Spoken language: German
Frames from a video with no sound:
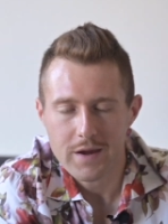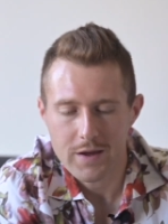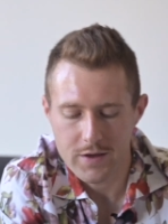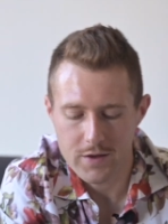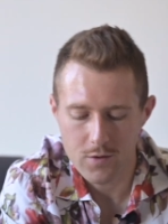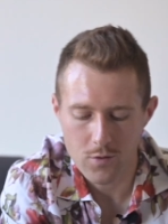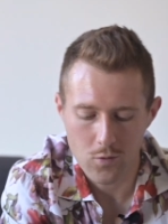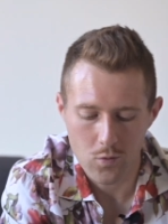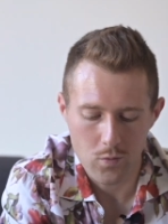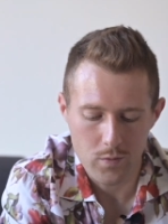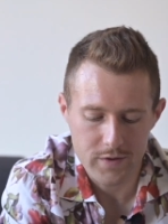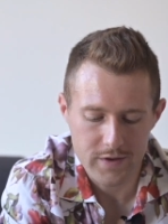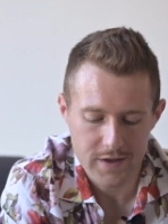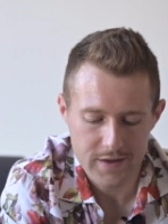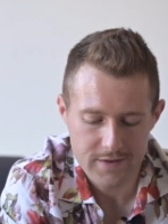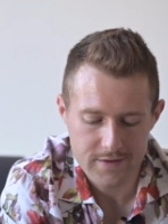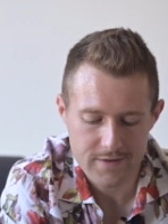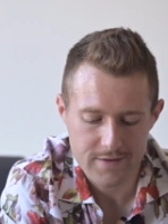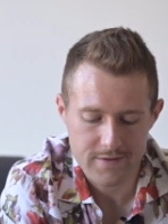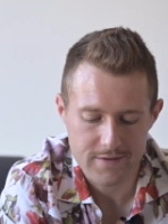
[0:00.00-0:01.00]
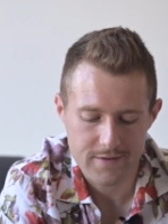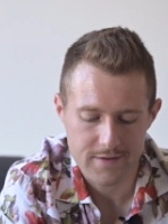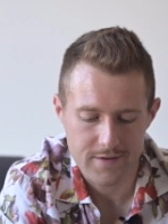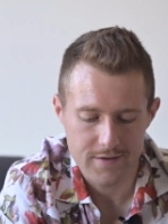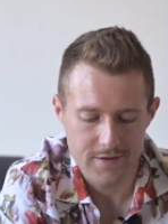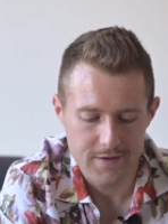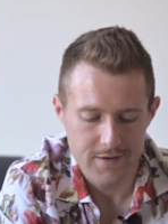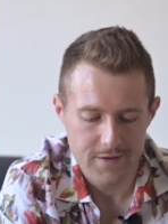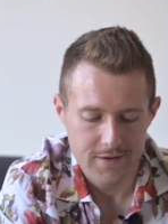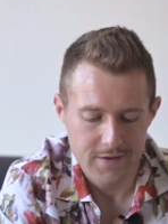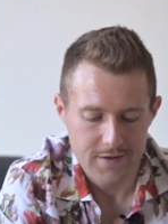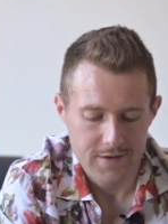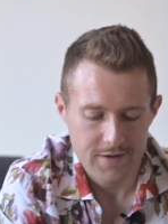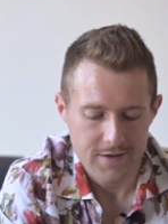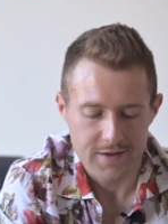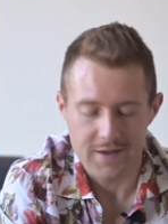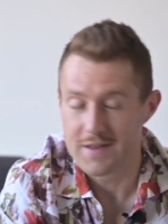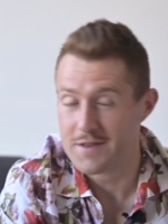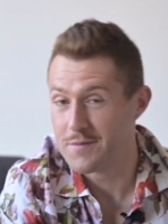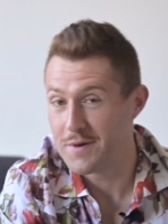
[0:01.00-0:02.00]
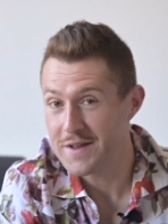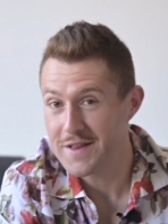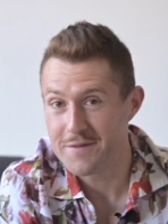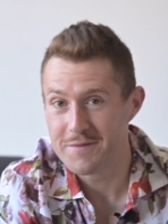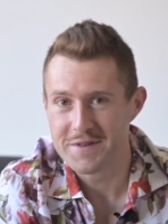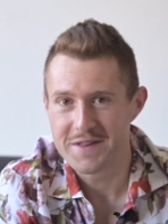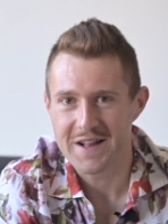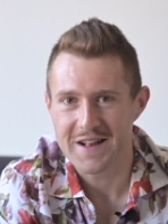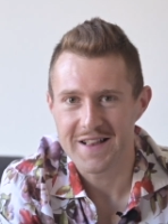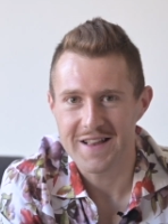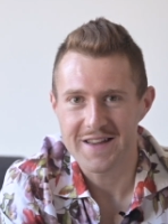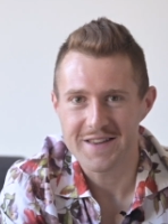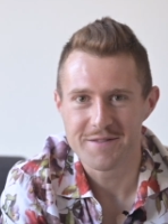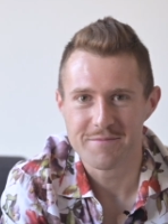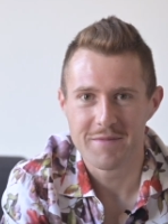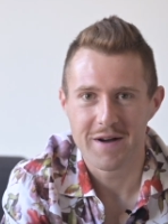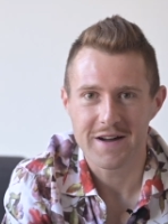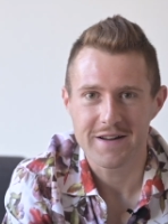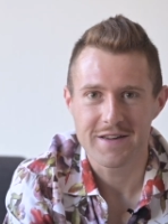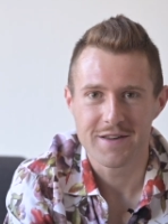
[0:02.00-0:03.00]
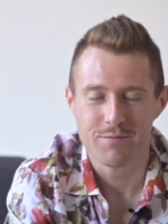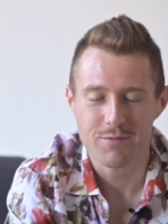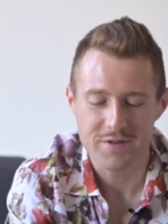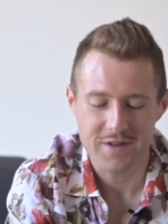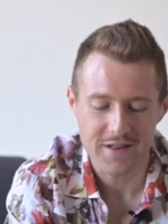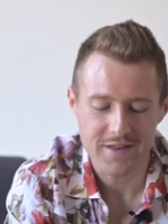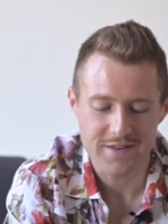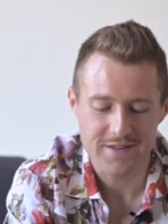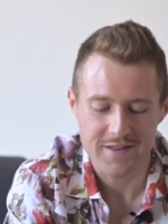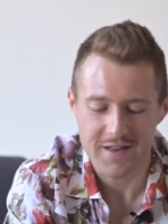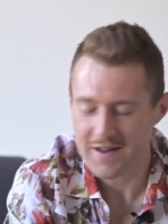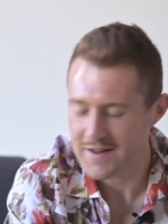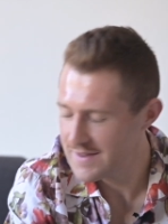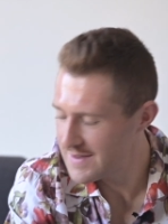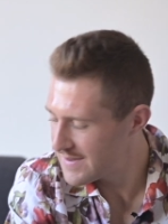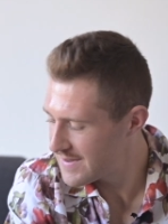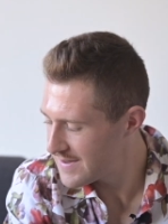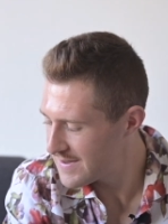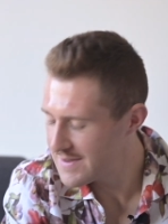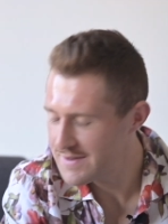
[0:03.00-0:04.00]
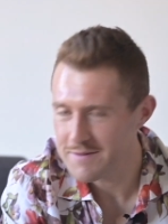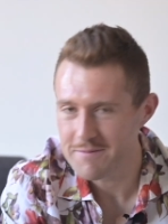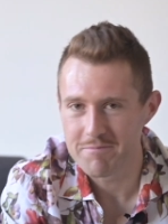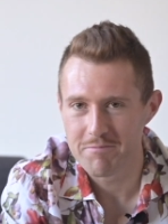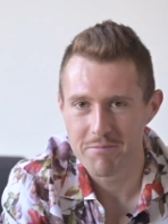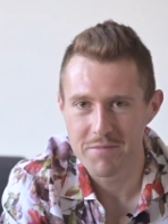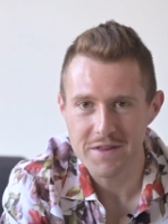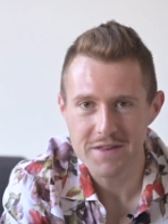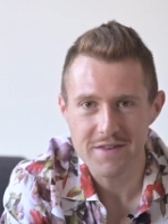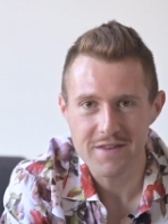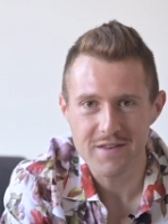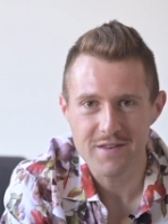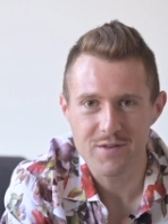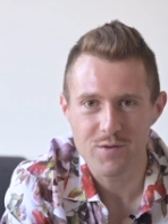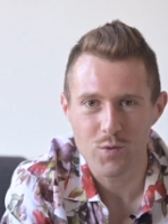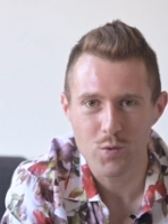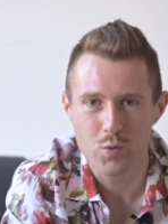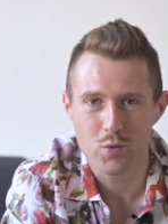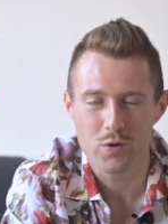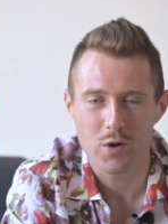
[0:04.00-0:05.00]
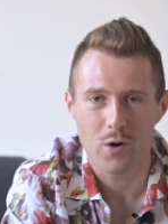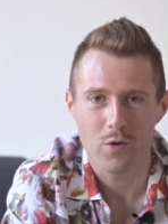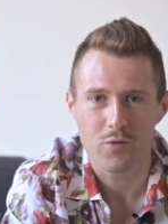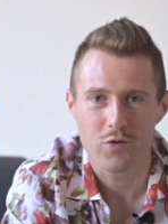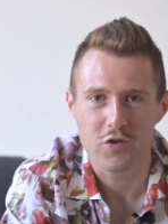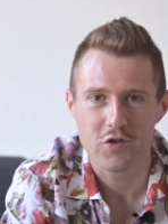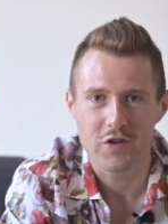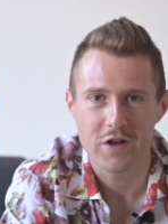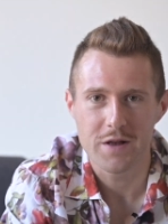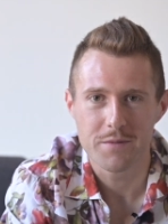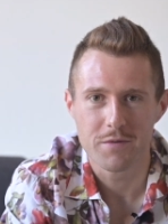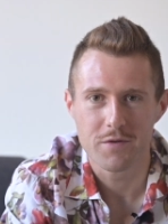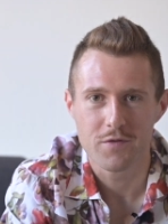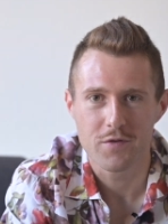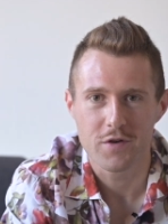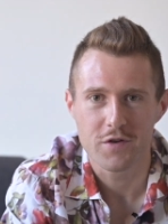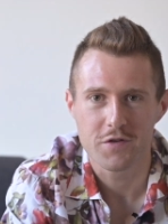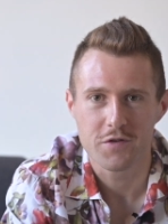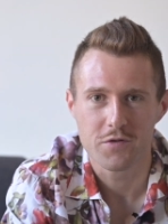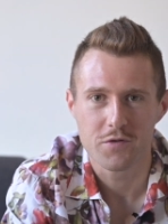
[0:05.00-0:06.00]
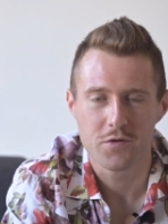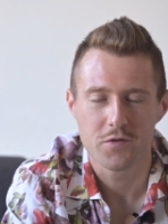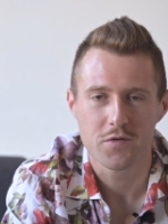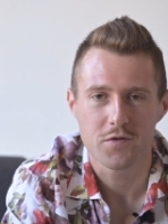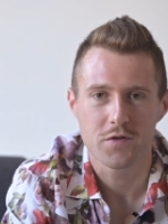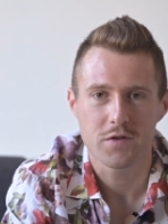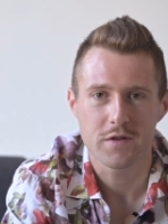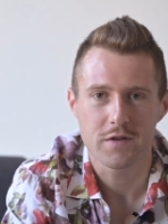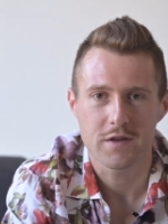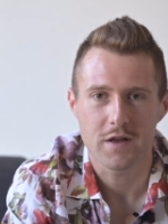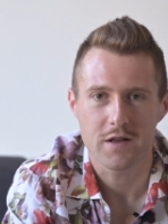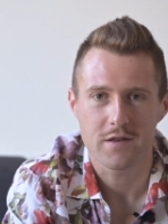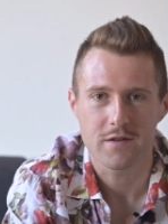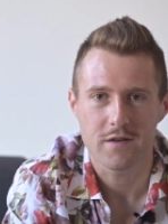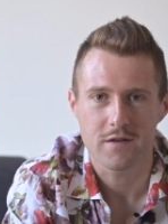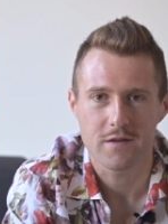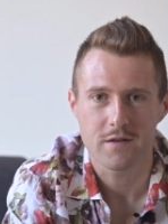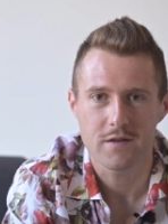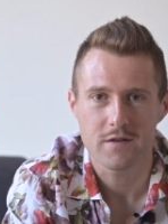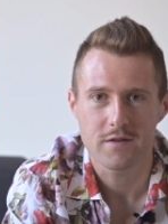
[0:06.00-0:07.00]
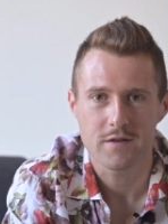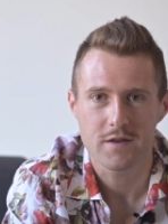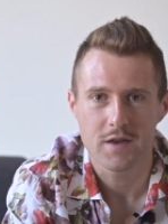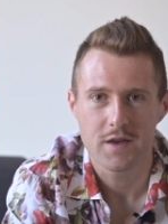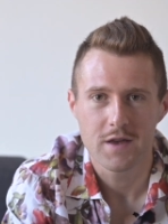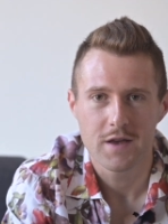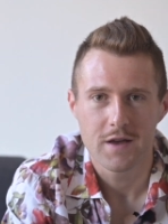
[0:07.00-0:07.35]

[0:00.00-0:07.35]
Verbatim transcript: Jo, jetzt geht es weiter mit der gleichen Marke. Ich muss ehrlich sagen, ich bin nicht so gut aufgestellt mit frischen Düften tatsächlich.